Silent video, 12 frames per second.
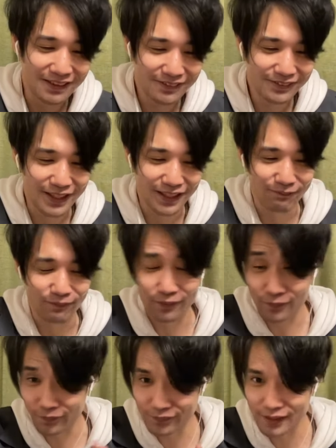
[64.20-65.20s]
るならもう
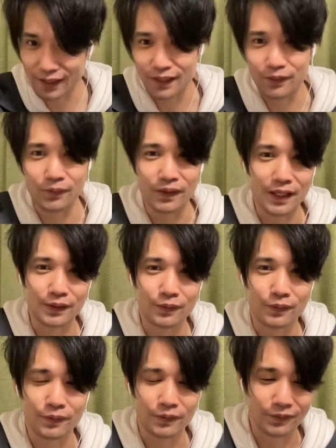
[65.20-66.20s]
この中の、あ
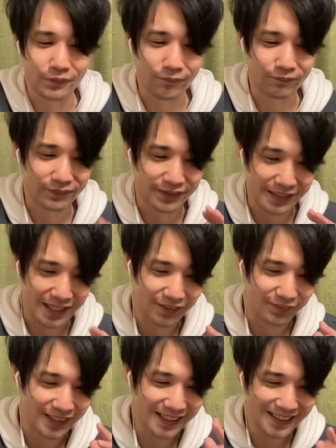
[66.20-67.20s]
のー中
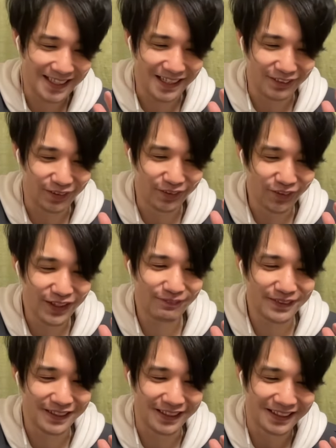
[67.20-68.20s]
の1体のどれも
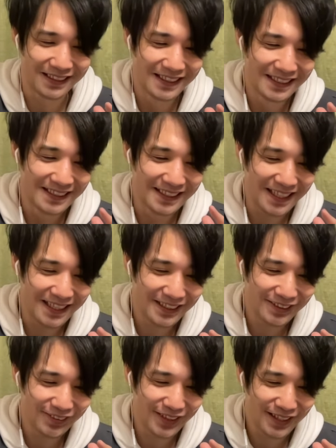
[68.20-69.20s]
いい。
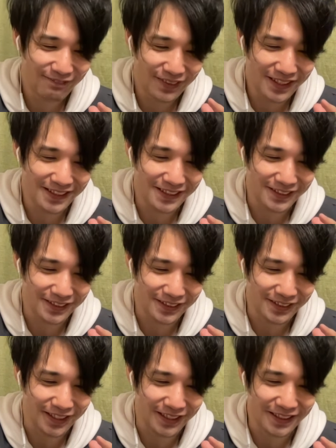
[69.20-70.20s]

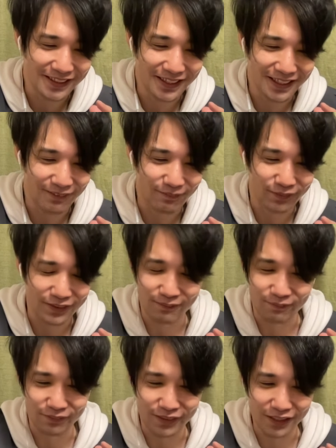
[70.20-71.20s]
デイトナー・メリディスが出たら僕は、
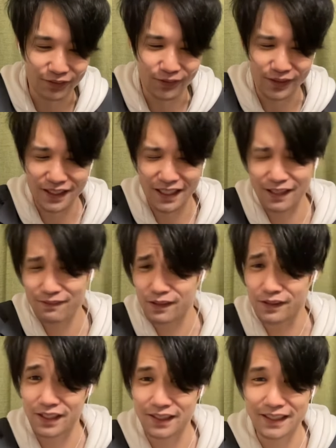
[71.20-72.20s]
あと光
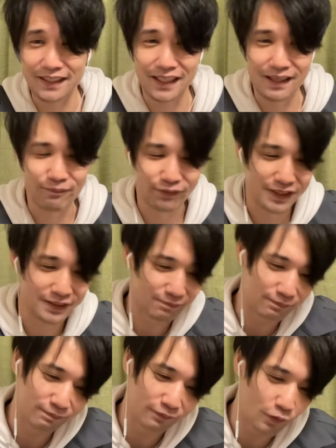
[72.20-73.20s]
ワルリンが出たら僕は
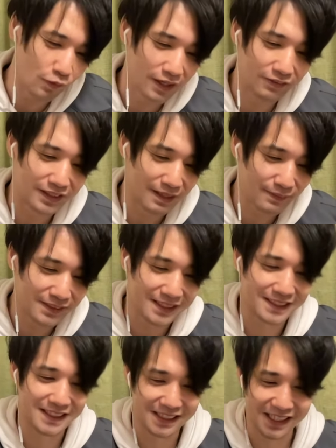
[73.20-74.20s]
効果のたまには
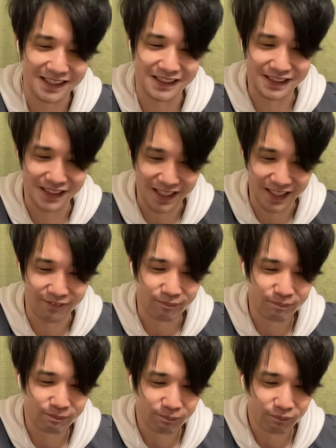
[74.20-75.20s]
しないです。はい。
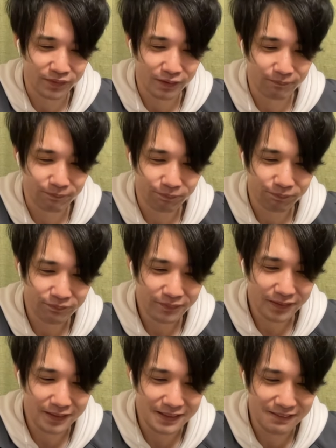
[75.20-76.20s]

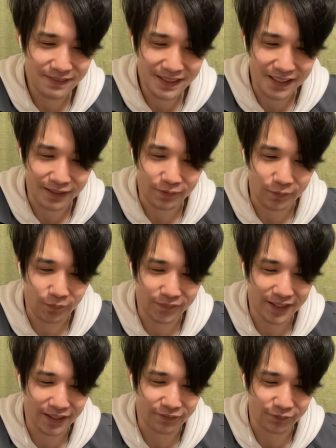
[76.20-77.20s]
せめて、この
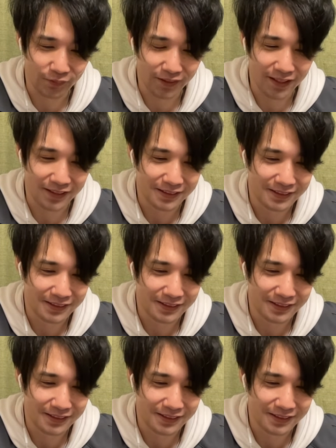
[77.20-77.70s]
中のどれか